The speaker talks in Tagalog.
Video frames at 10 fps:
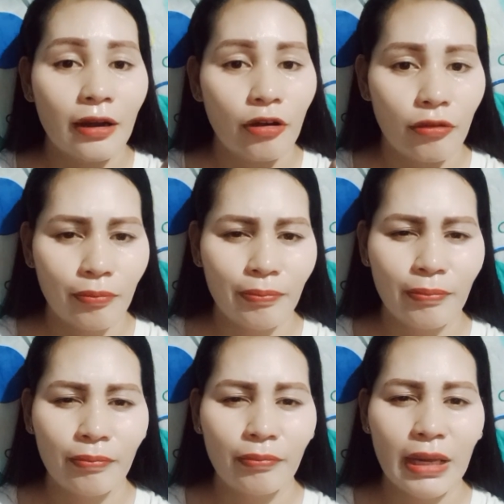kung
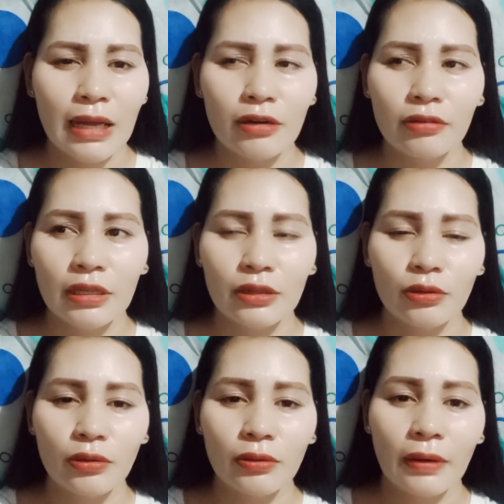merong
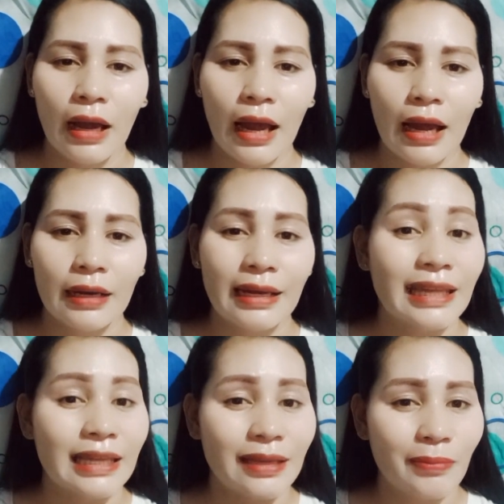itong uh,
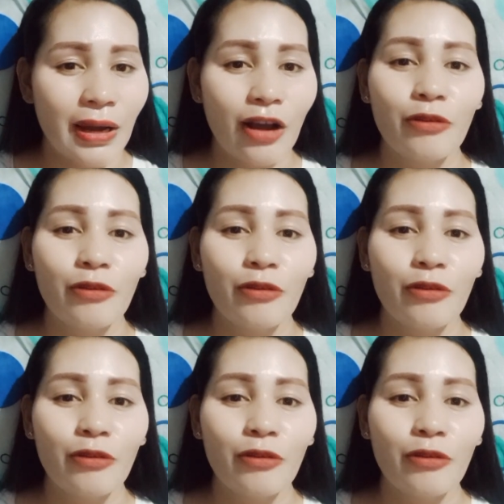naiiba,